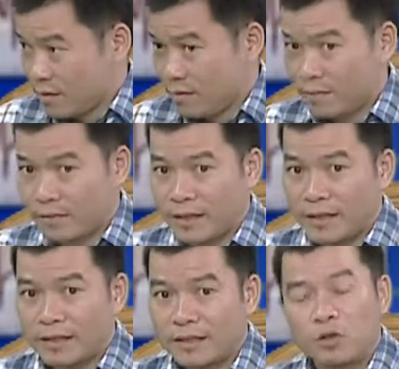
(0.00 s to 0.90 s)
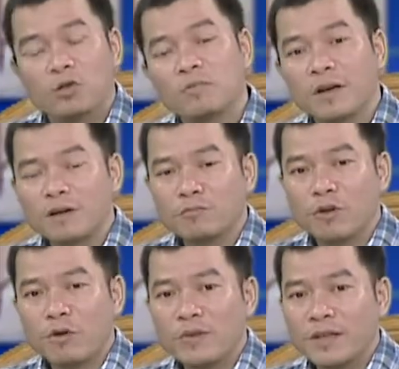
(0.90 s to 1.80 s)
về sốt mà không
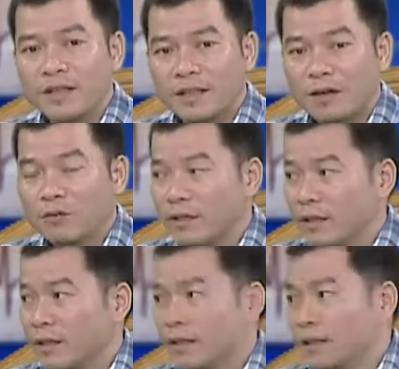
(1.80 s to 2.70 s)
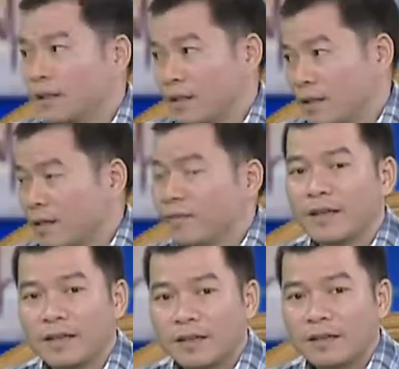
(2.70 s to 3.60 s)
rõ nguyên nhân từ đâu thì À, cần
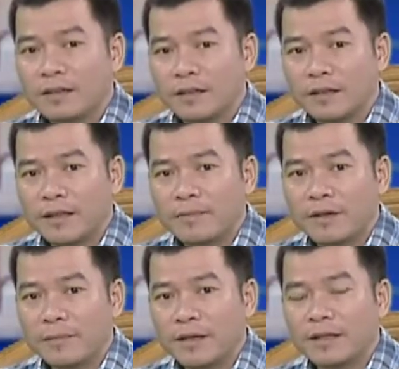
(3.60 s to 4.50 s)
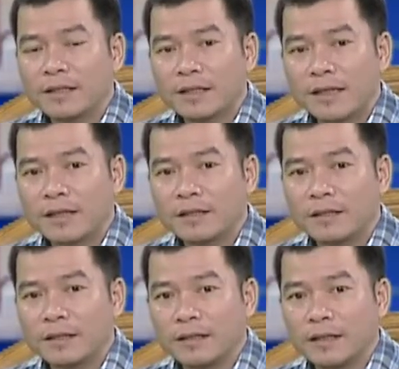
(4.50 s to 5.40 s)
phải đến các cơ sở y tế mà bây giờ thì các cơ
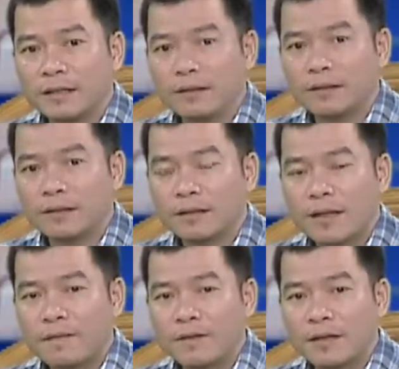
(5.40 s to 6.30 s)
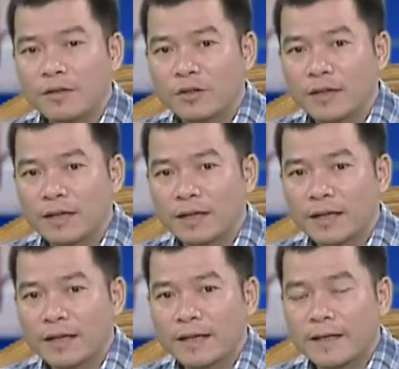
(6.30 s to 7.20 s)
sở y tế từ xã phường cho đến
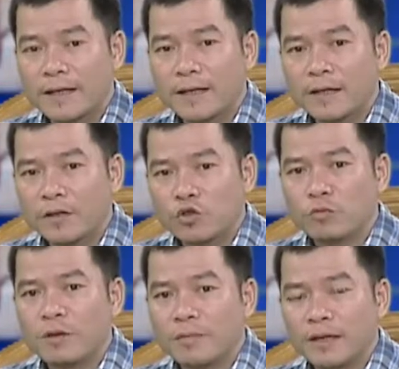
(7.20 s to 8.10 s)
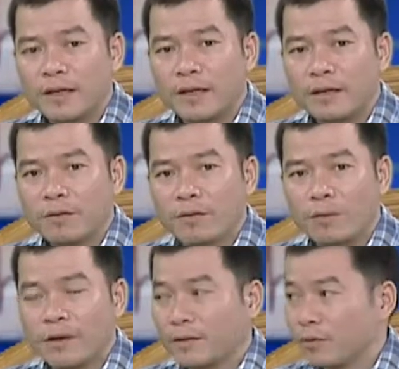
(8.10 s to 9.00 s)
các cái à, trung tâm y tế của
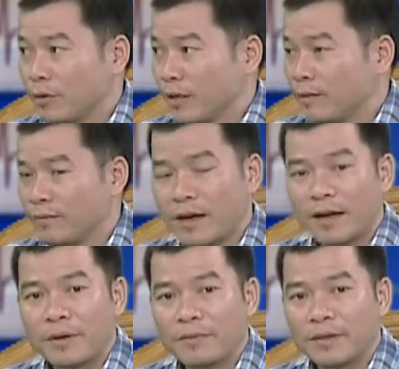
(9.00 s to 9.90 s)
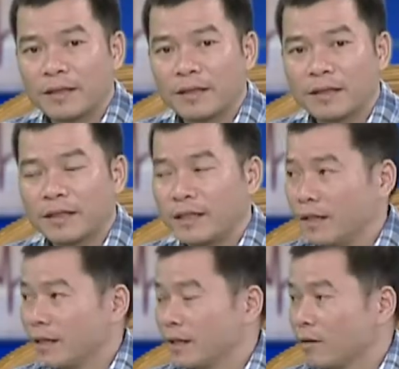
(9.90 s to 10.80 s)
huyện của tỉnh và bệnh viện
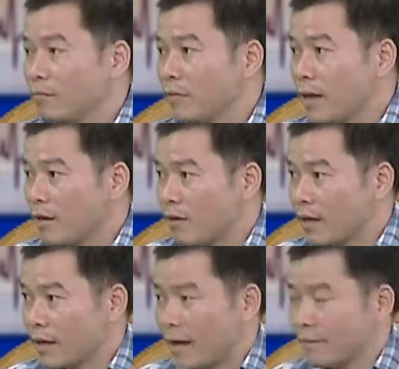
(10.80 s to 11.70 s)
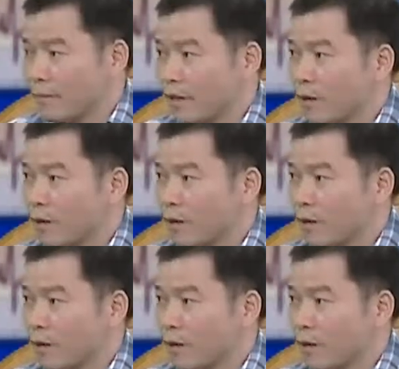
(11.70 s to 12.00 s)
thì cũng đã có cái khám sàng lọc